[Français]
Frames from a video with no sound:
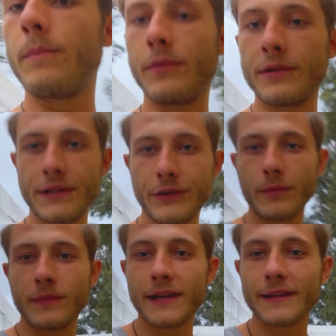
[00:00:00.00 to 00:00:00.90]
Petit
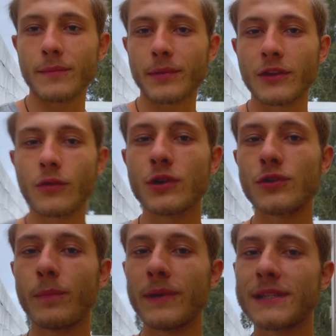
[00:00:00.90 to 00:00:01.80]
update après 3
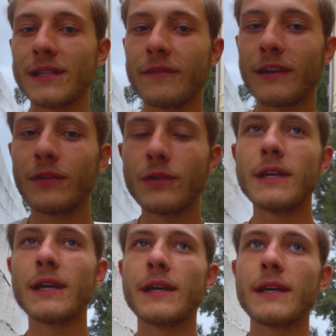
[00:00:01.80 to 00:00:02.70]
jours passés avec Tony
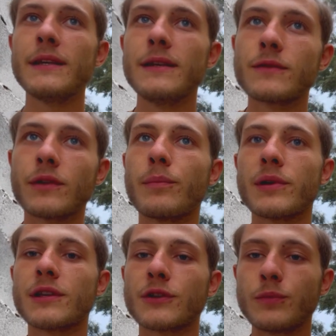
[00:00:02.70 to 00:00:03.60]
et Anaïs, on a
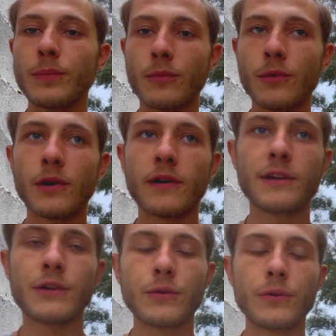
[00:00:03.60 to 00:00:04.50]
passé un super moment
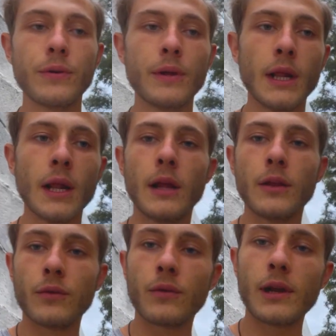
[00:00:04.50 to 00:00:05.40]
avec eux.
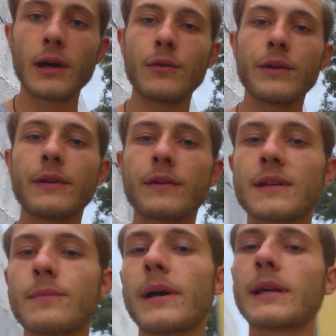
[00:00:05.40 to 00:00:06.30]
Donc là on est dans
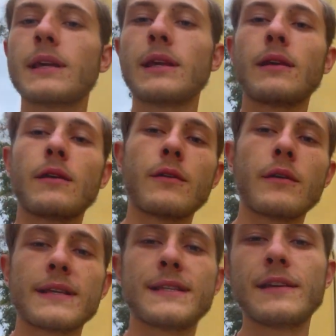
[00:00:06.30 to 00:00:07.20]
un parking
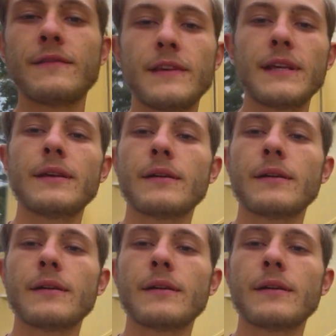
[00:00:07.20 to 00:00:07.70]
euh, à Séville